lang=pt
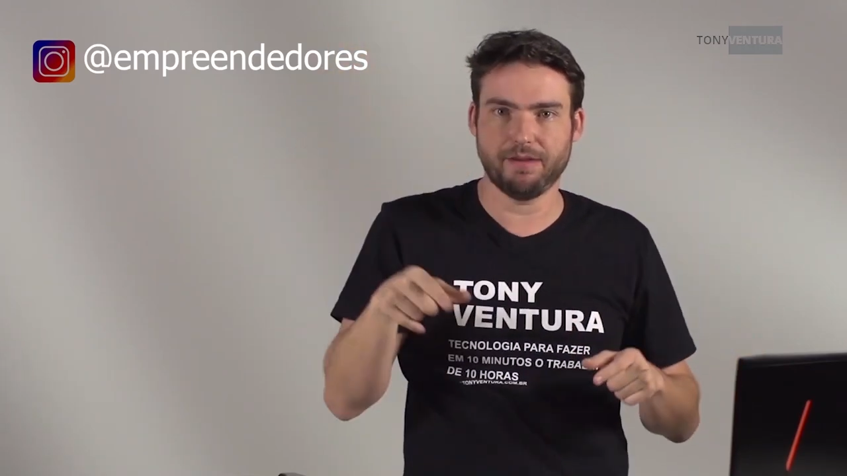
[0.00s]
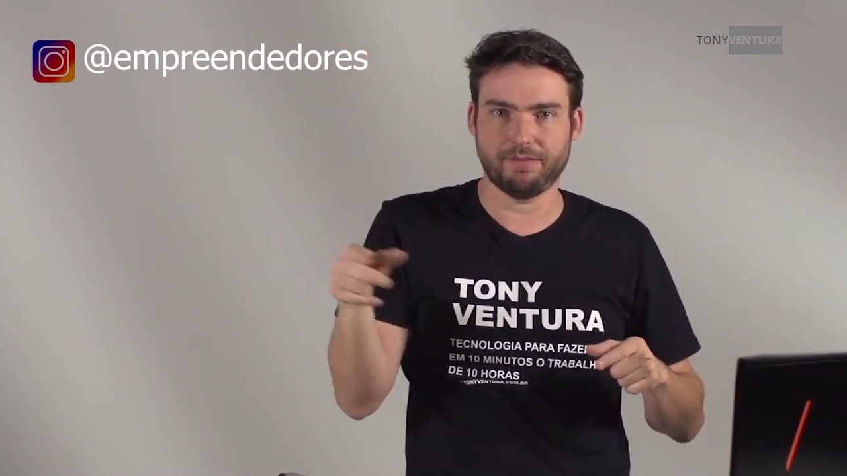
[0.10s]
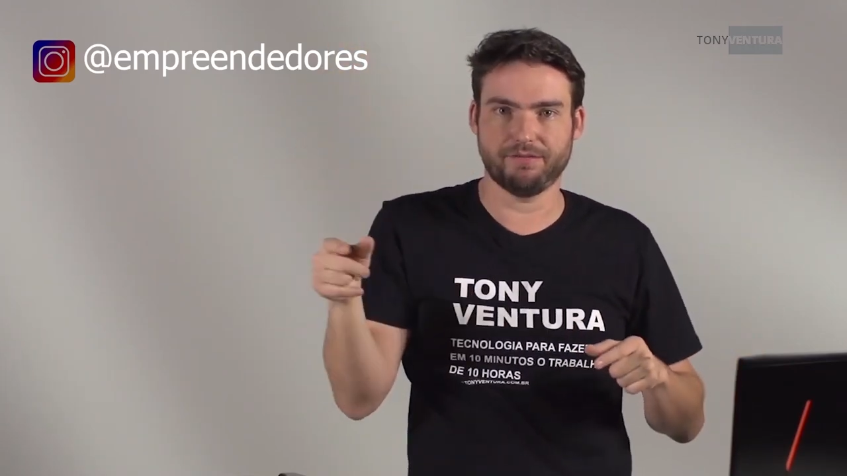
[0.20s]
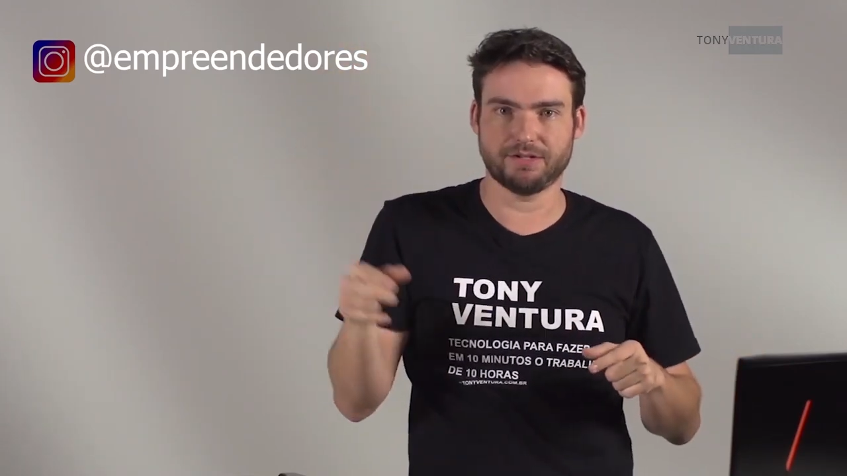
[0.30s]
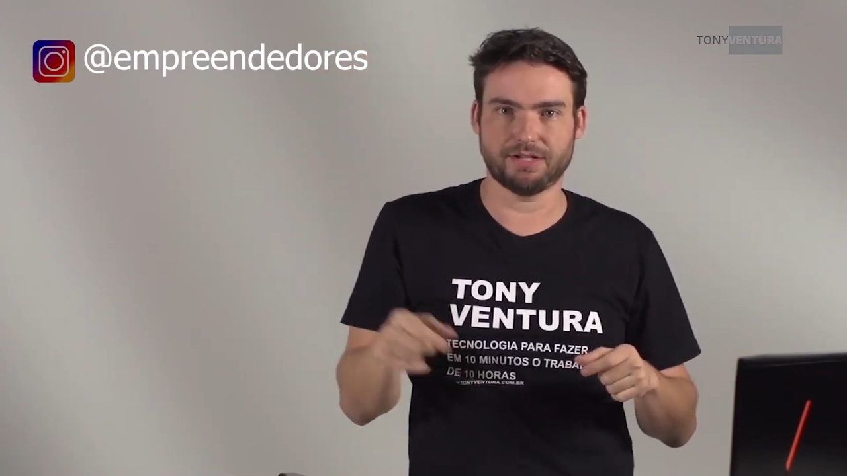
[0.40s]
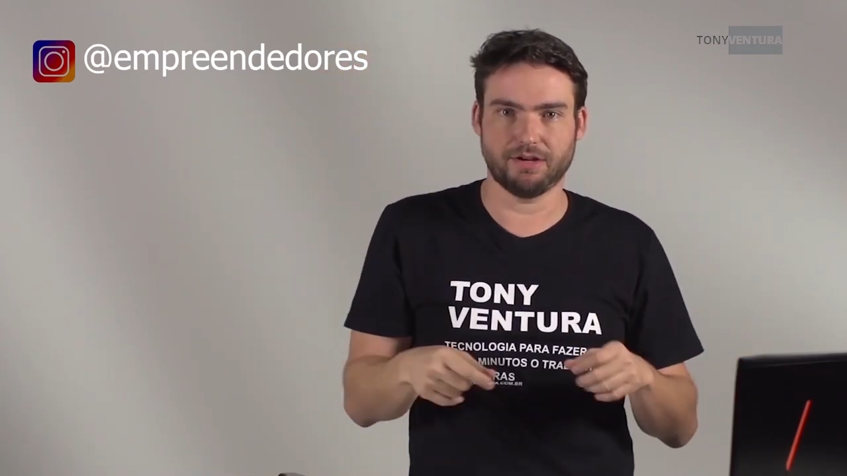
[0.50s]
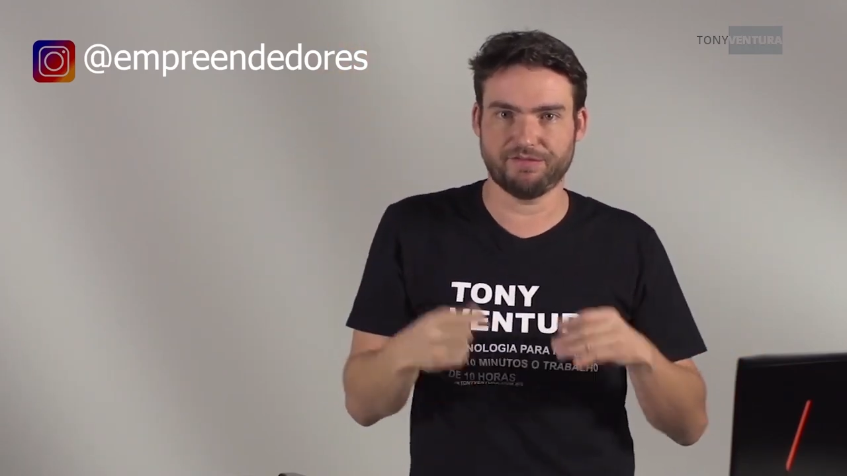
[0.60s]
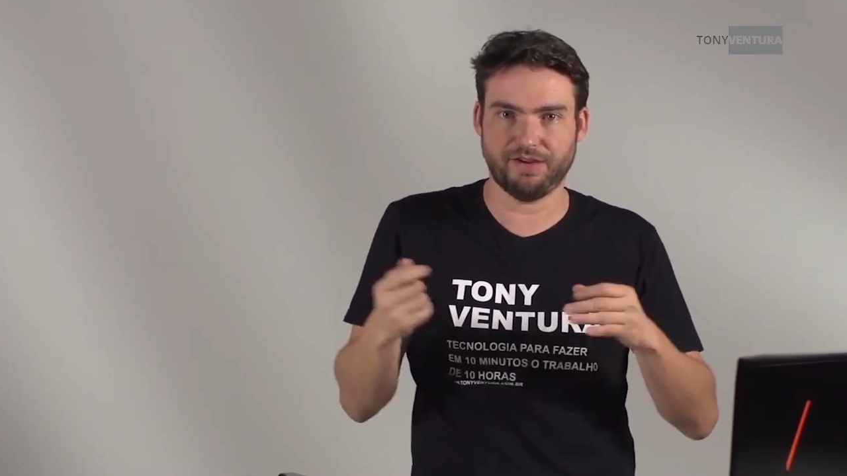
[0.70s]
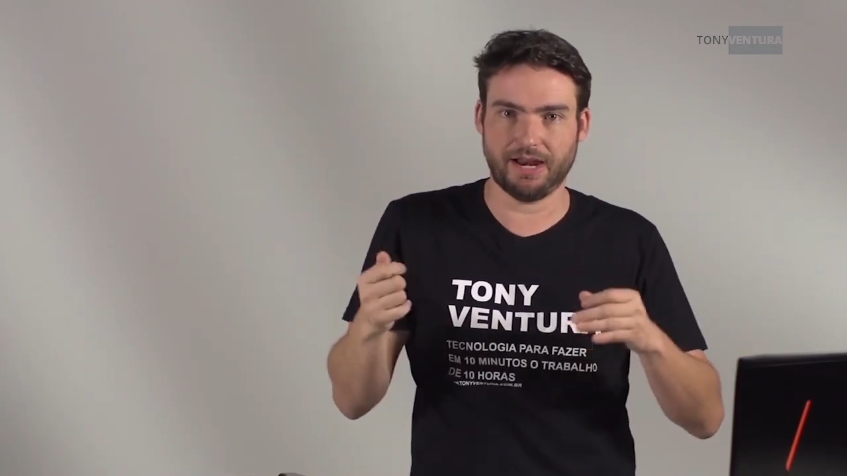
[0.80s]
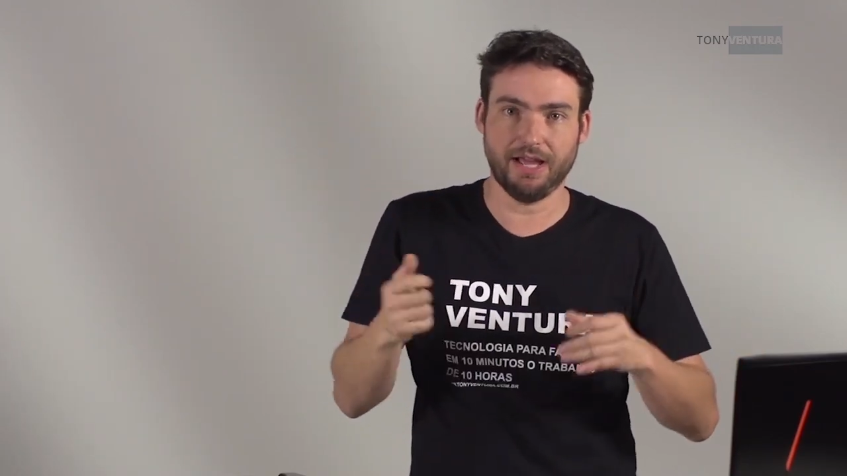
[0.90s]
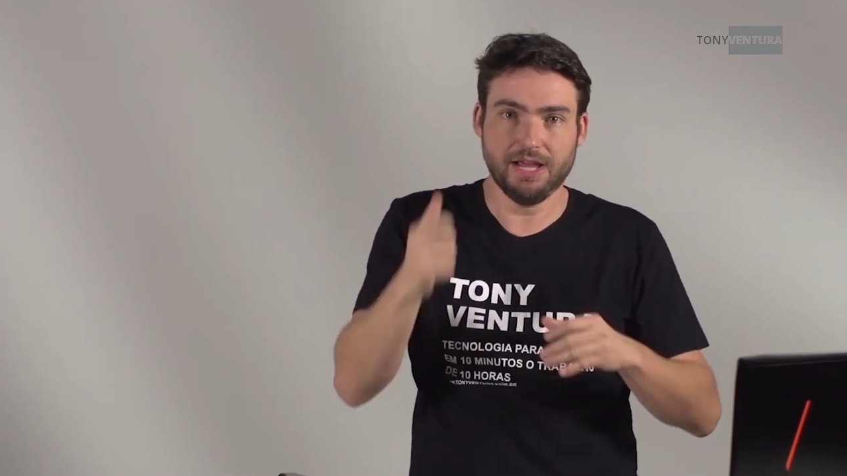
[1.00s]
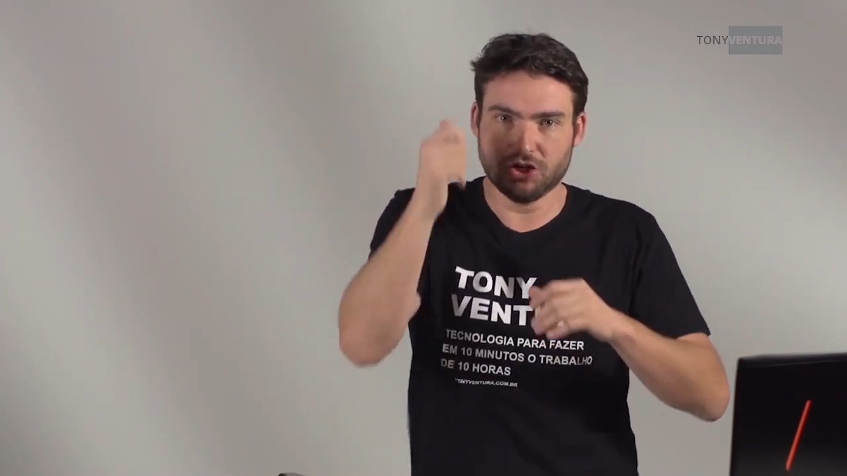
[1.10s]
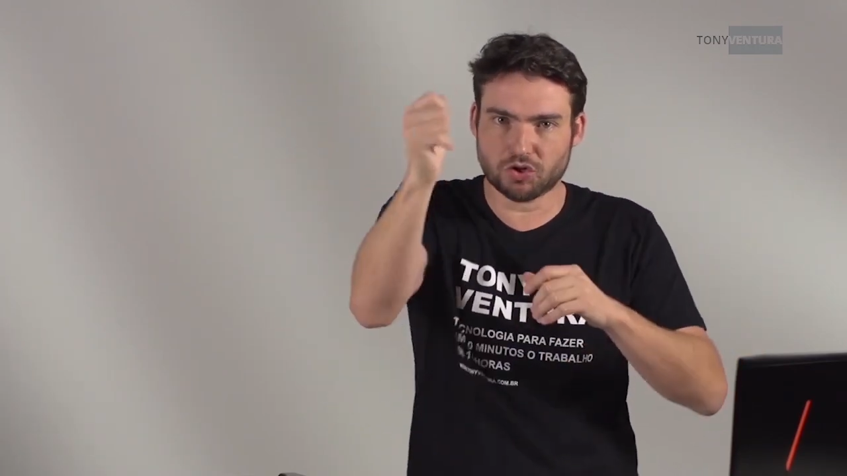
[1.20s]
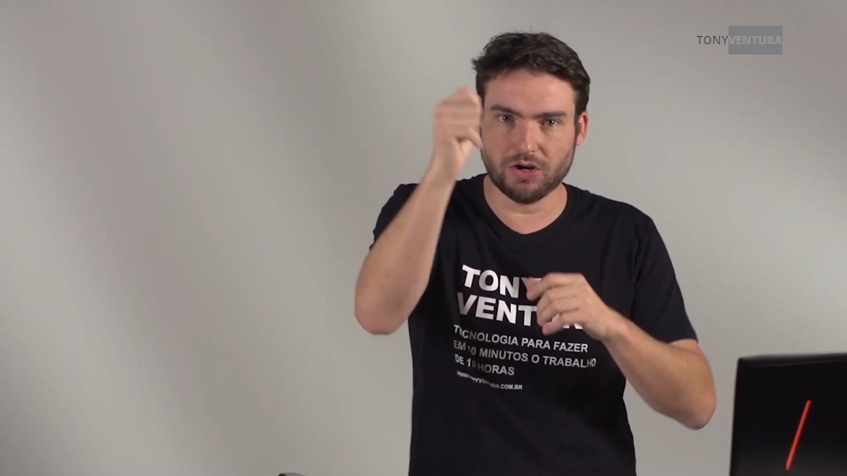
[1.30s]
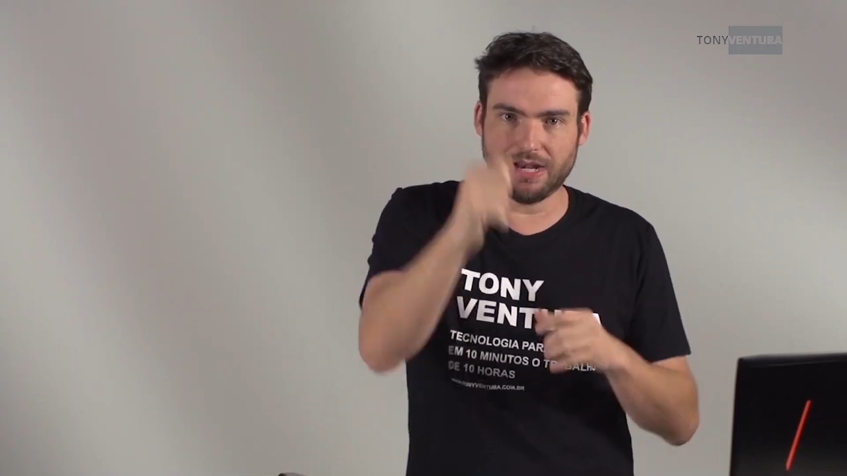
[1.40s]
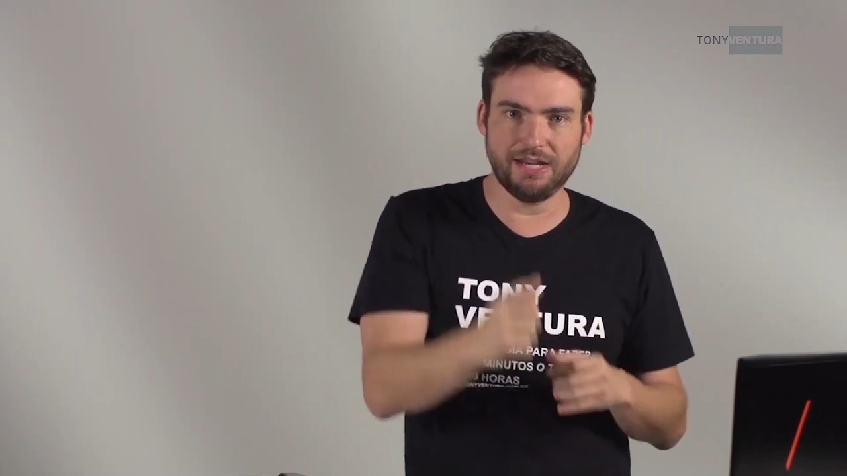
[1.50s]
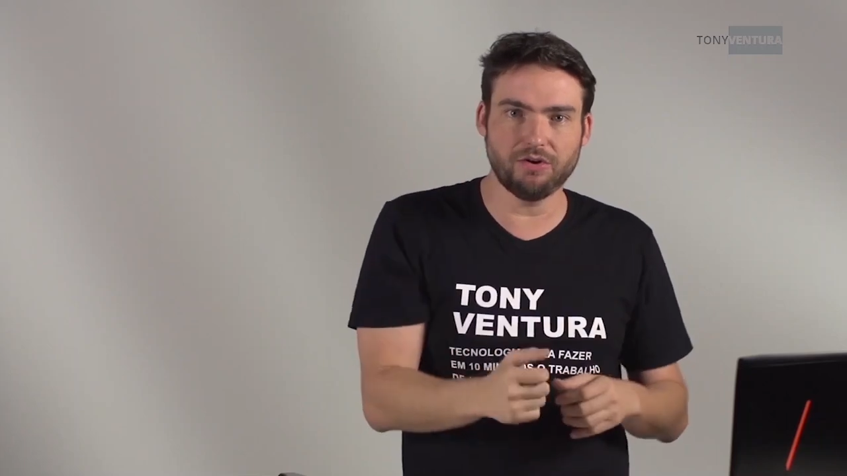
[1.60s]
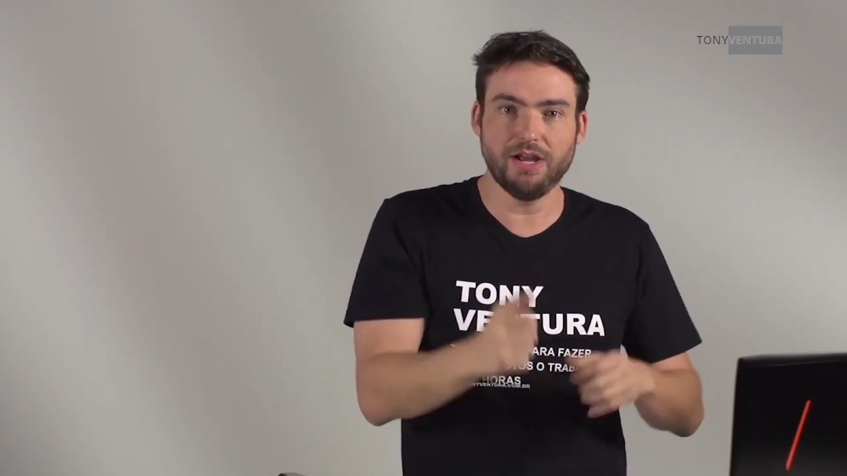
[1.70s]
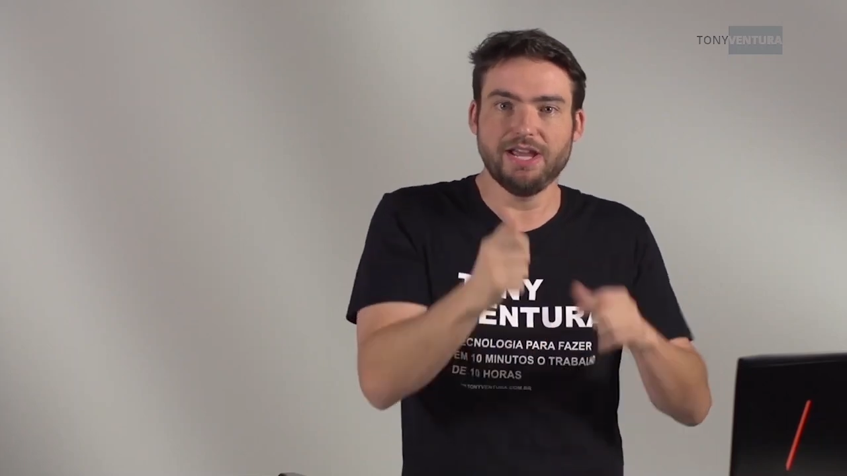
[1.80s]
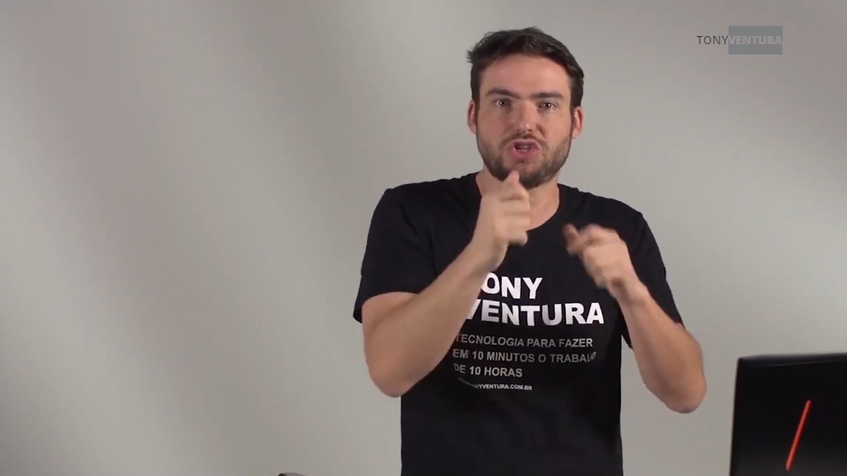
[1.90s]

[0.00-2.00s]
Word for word: para você falar, escolhe a língua,